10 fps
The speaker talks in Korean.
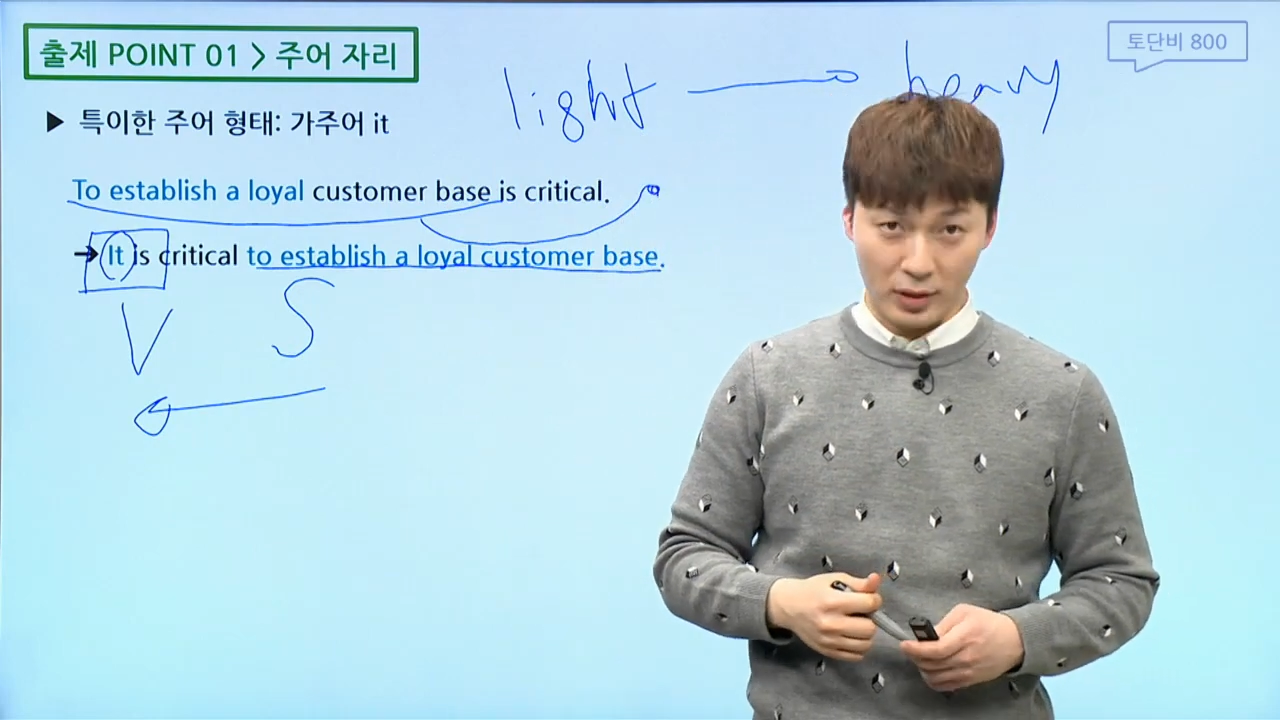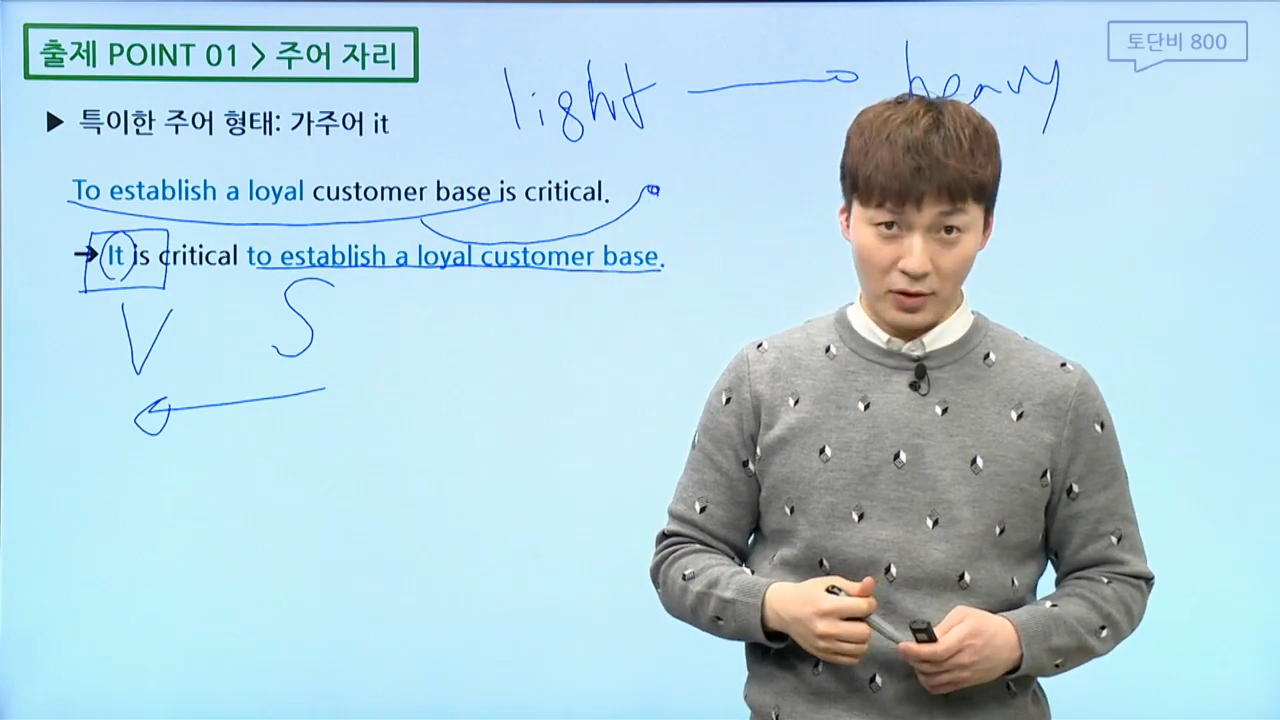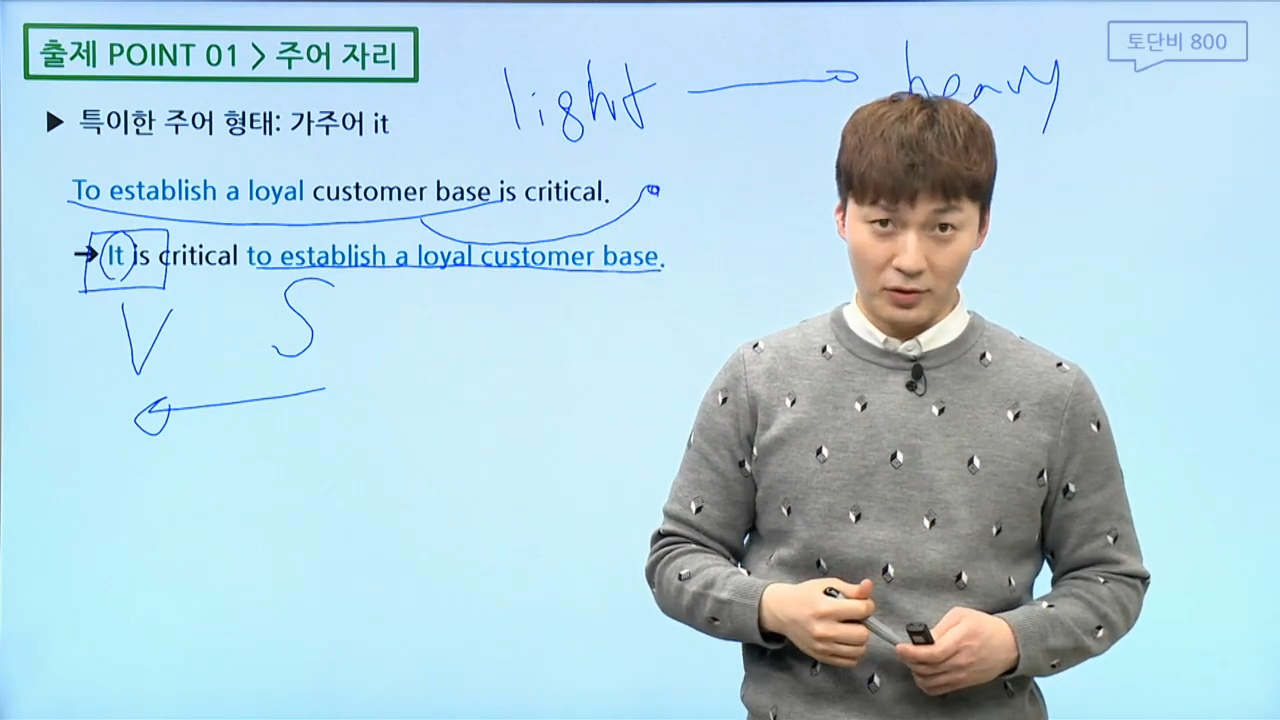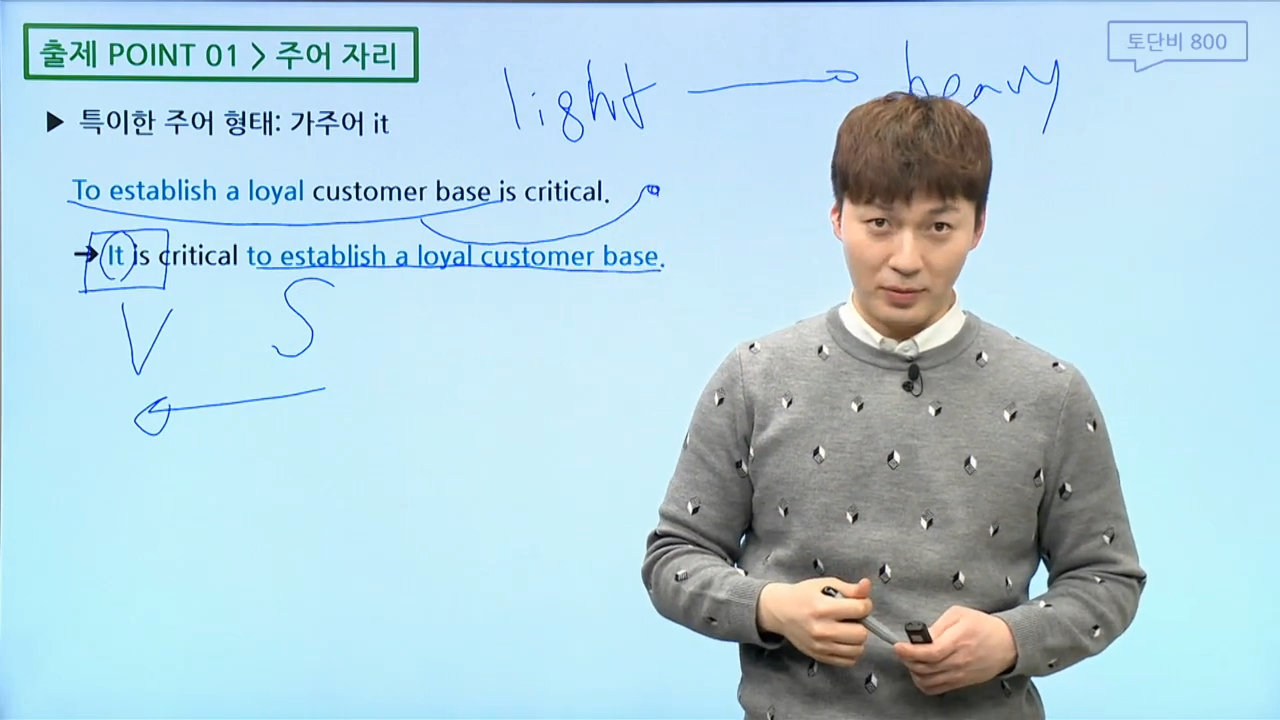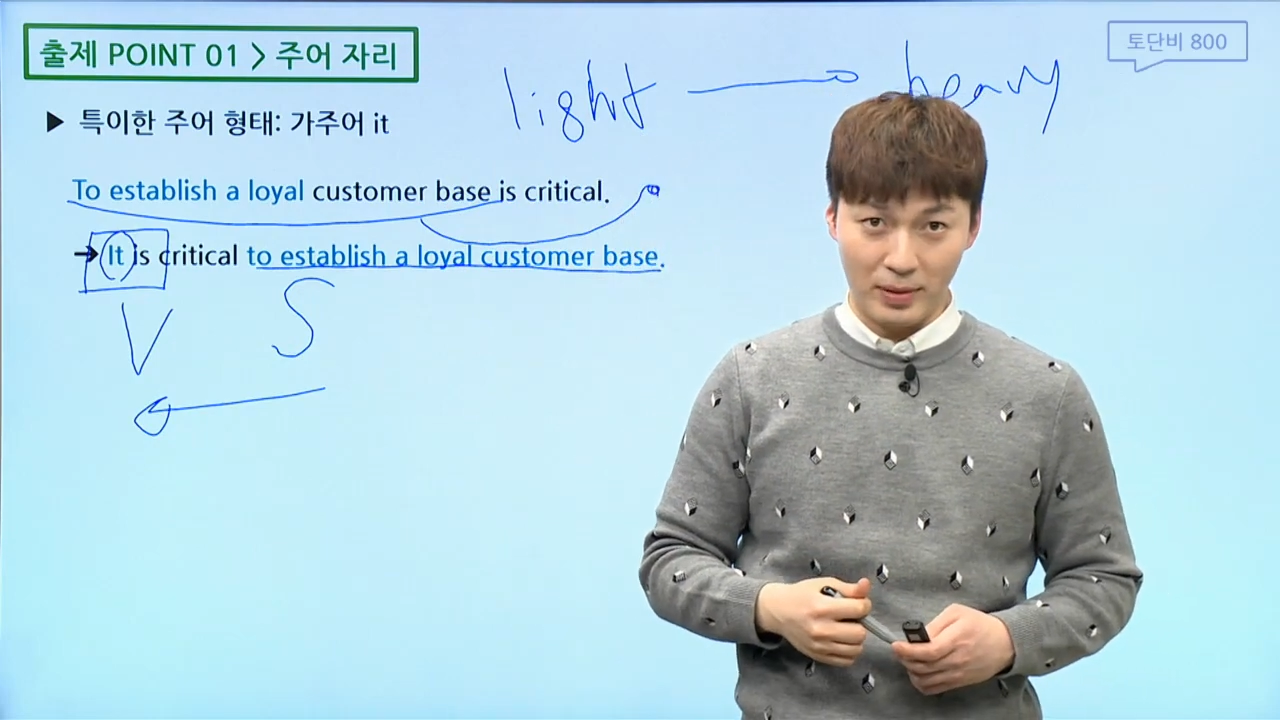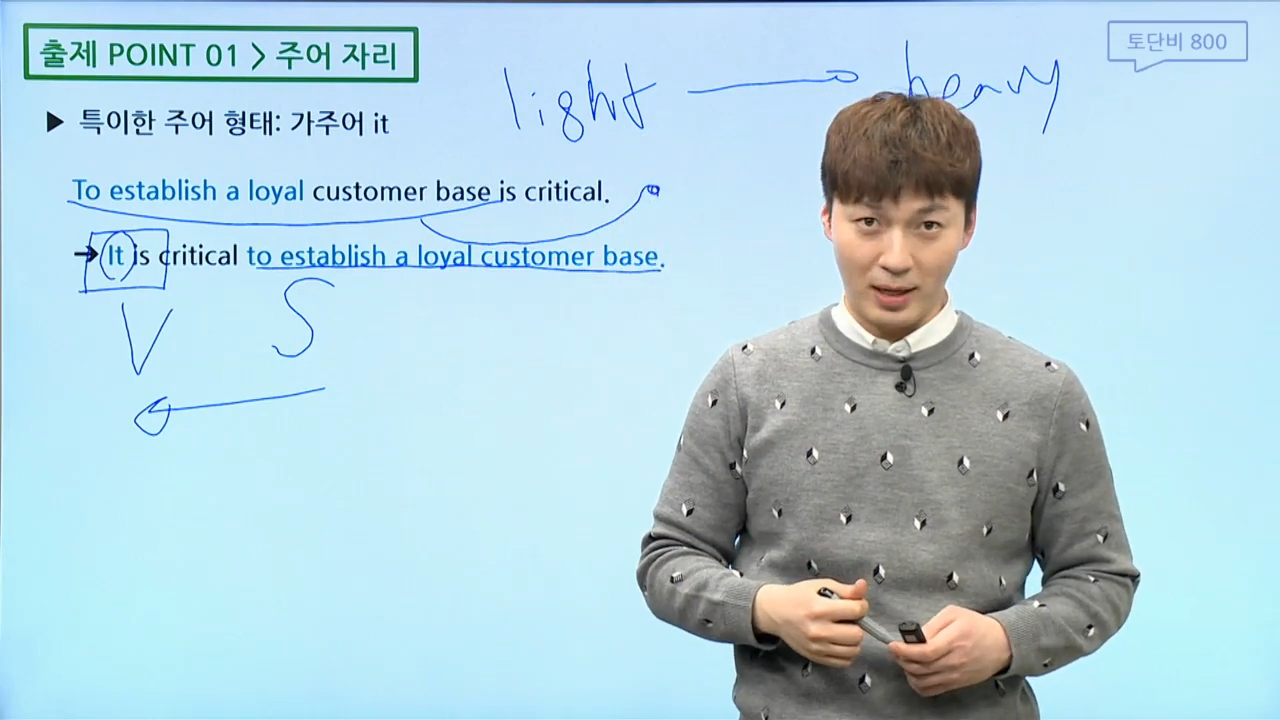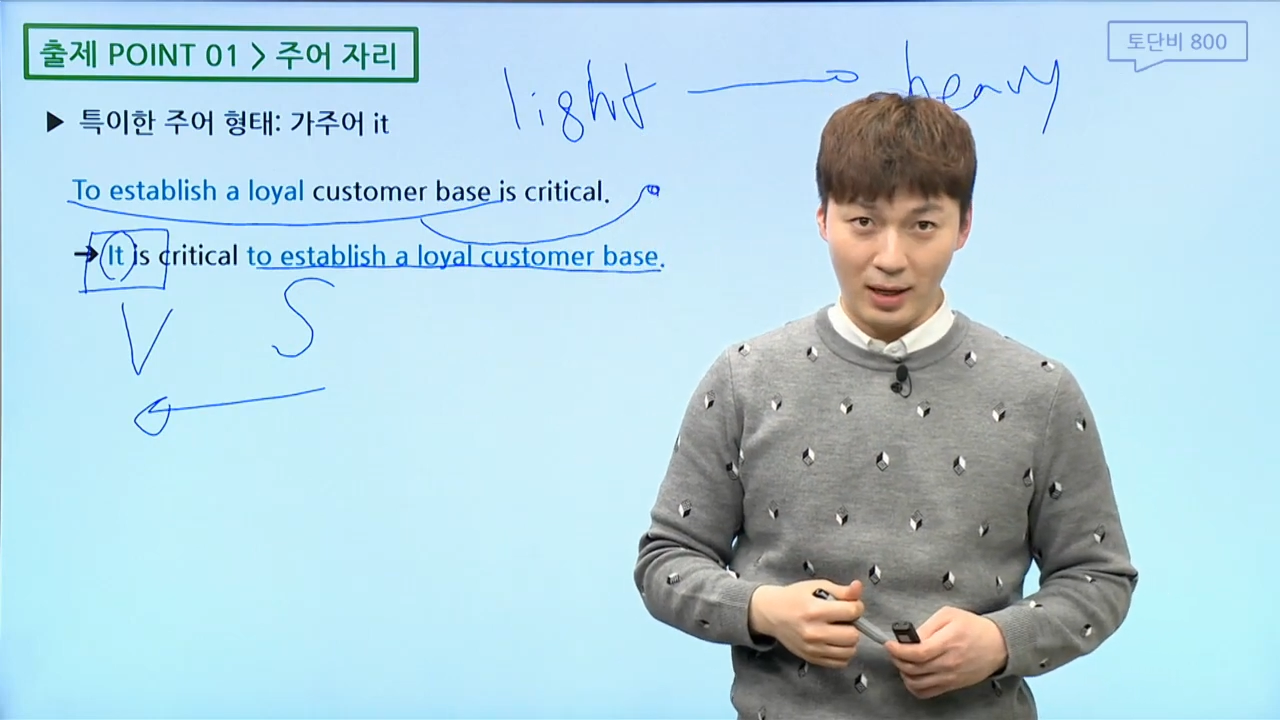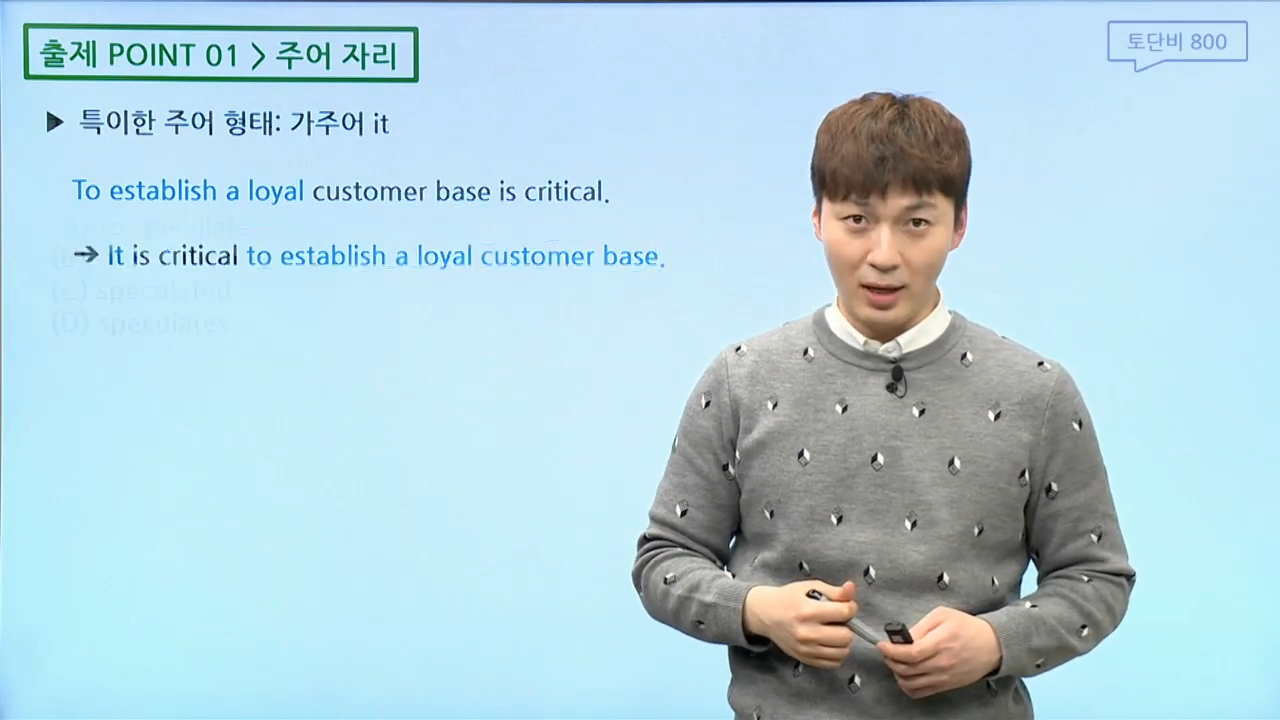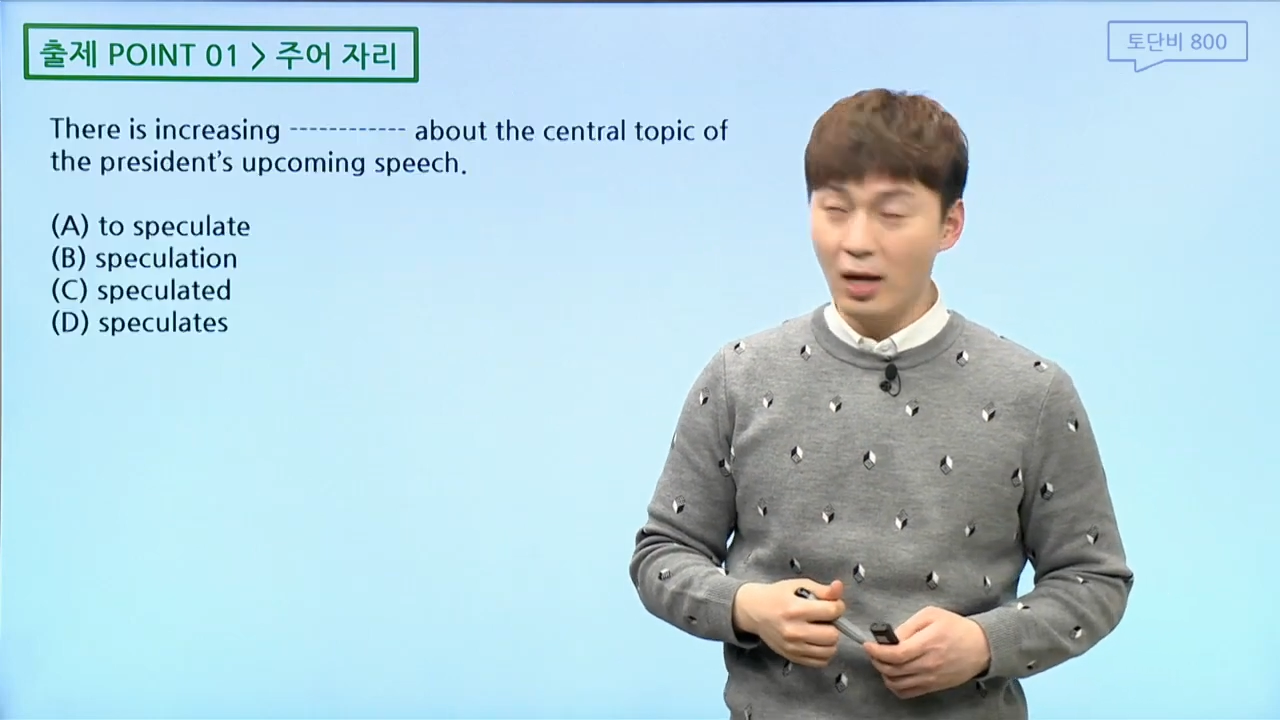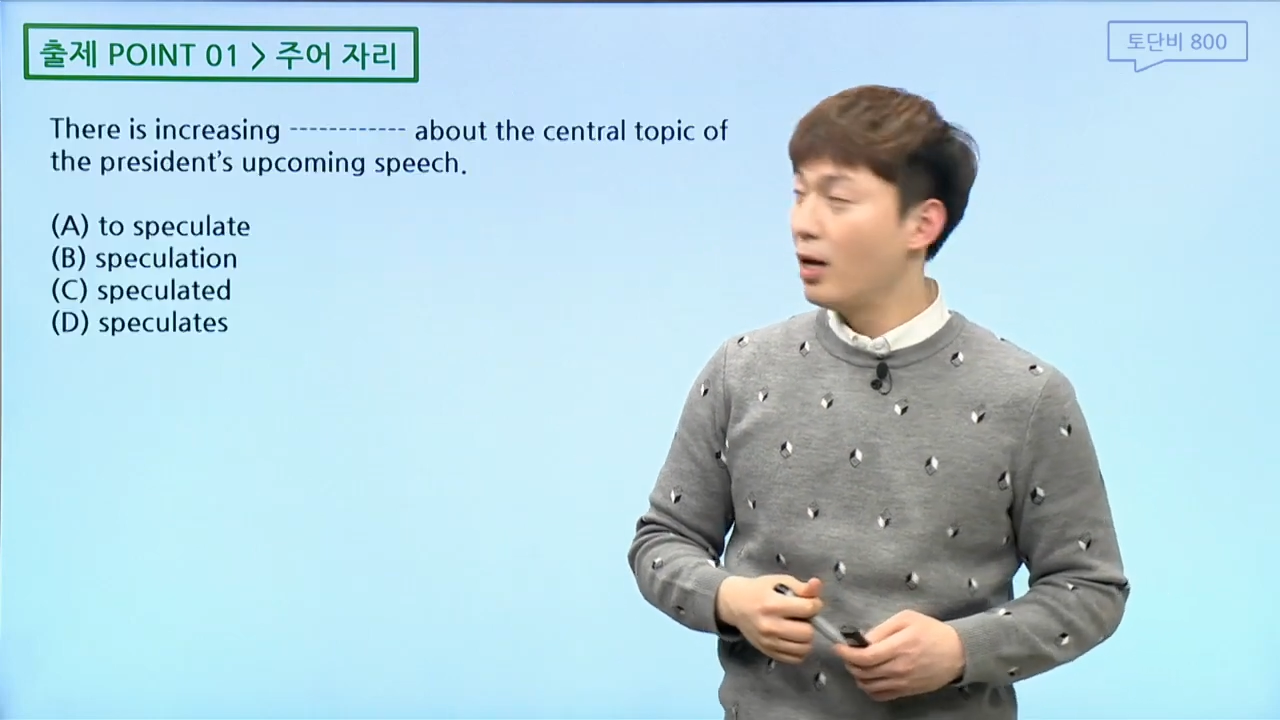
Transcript: 자리였습니다.